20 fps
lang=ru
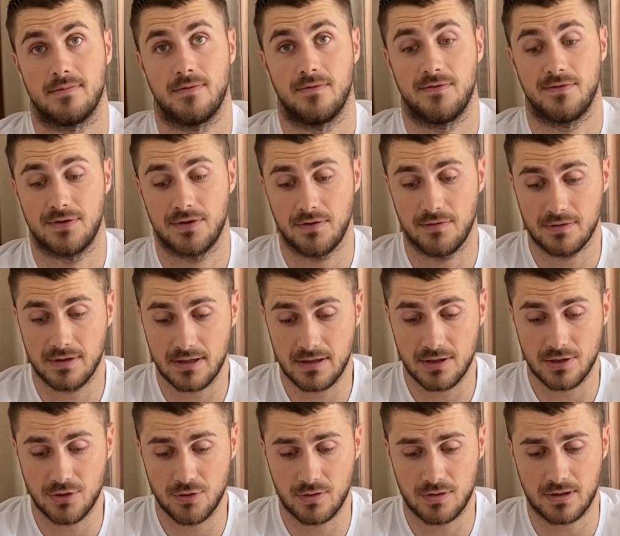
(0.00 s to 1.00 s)
Все, вот это
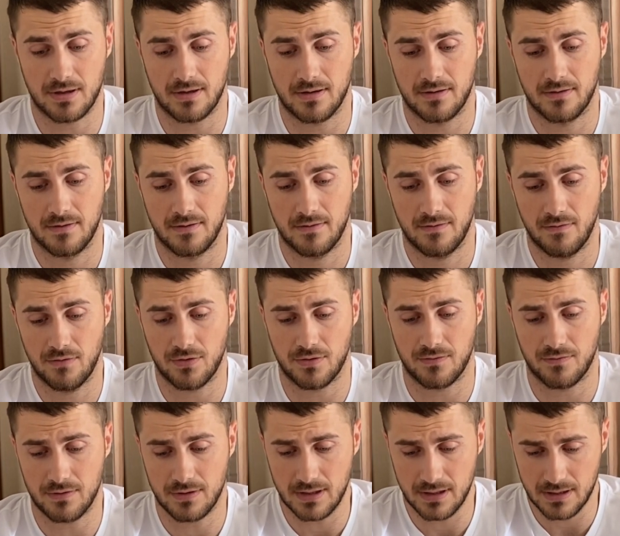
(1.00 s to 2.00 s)
четко. Вот,
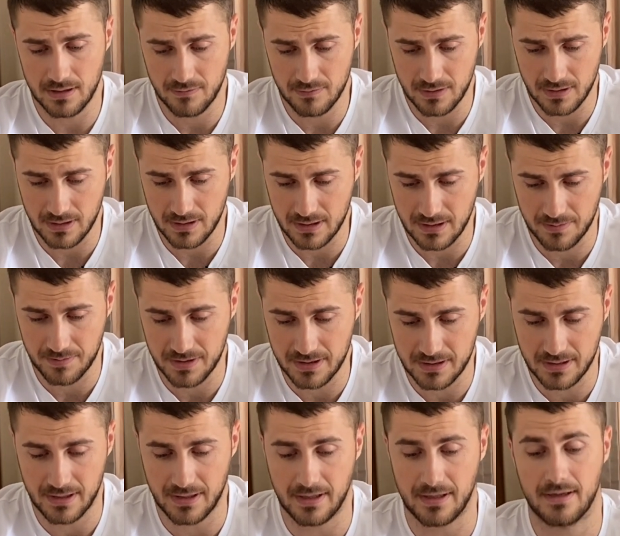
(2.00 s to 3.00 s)
вот это, вот это
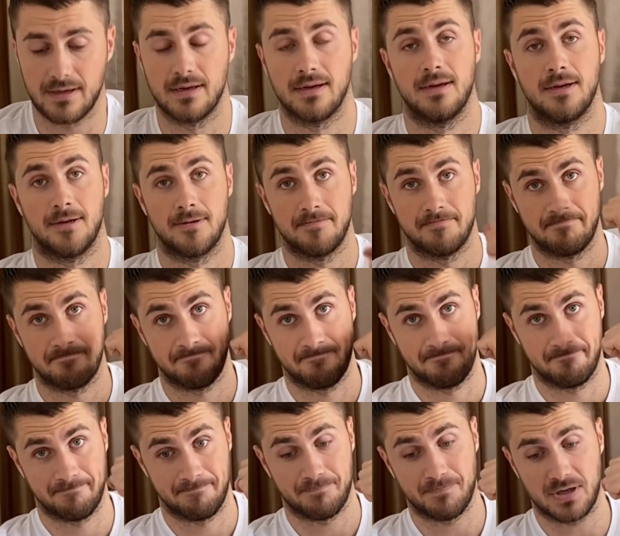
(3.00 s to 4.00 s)
комментарий.
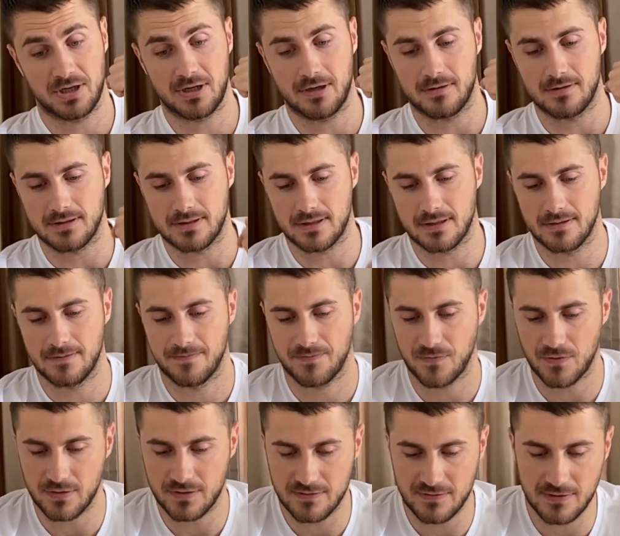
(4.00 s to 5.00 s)
Пожалуйста.
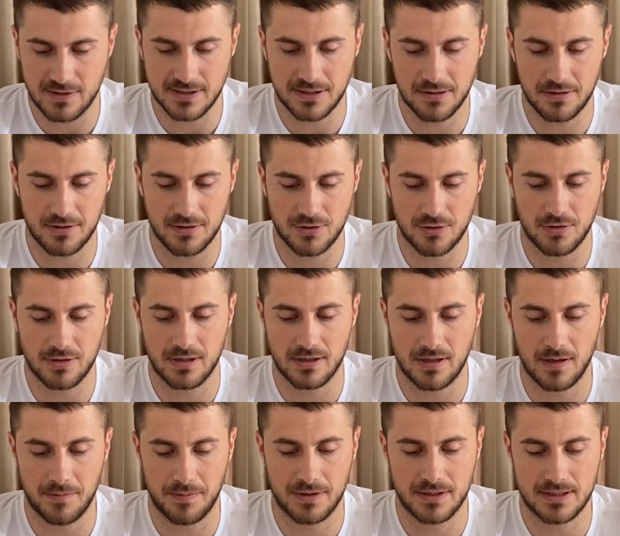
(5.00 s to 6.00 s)
Вот все сделал
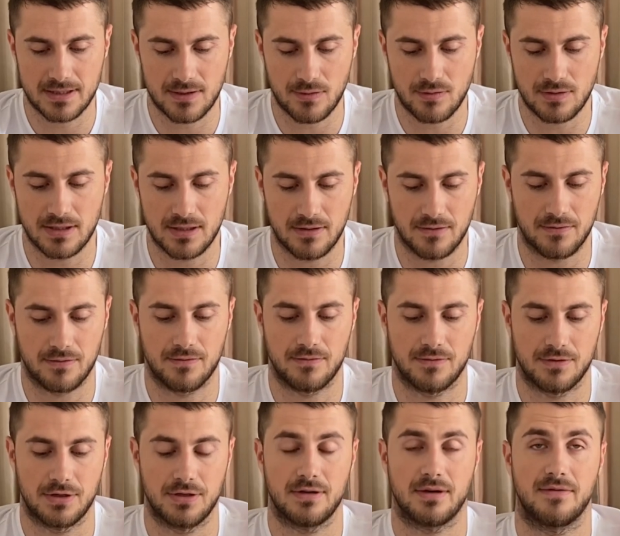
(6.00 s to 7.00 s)
четненько по инструкции, и у
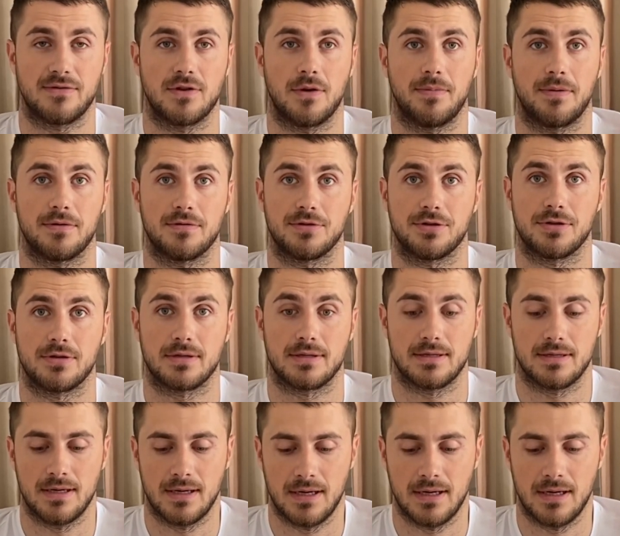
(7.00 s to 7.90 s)
человека все получилось.